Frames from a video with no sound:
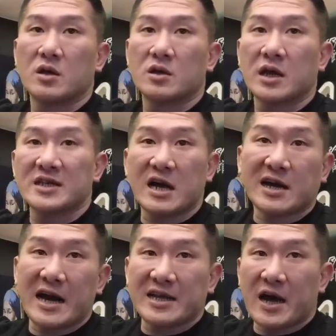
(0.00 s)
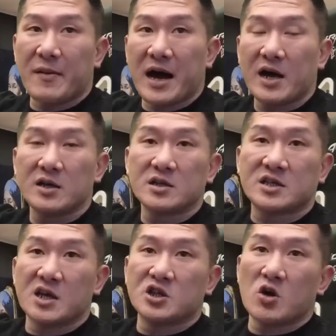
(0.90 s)
他在有开台吗？
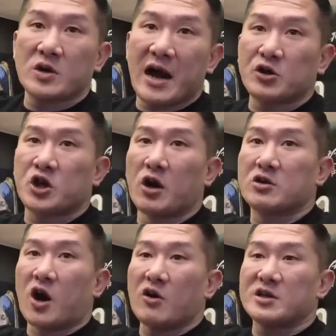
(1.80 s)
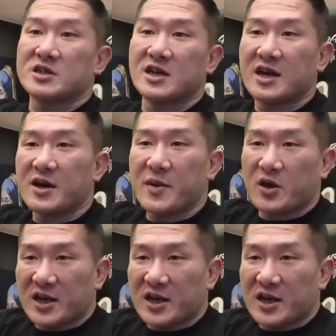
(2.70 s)
郑重要求 Toys 没有，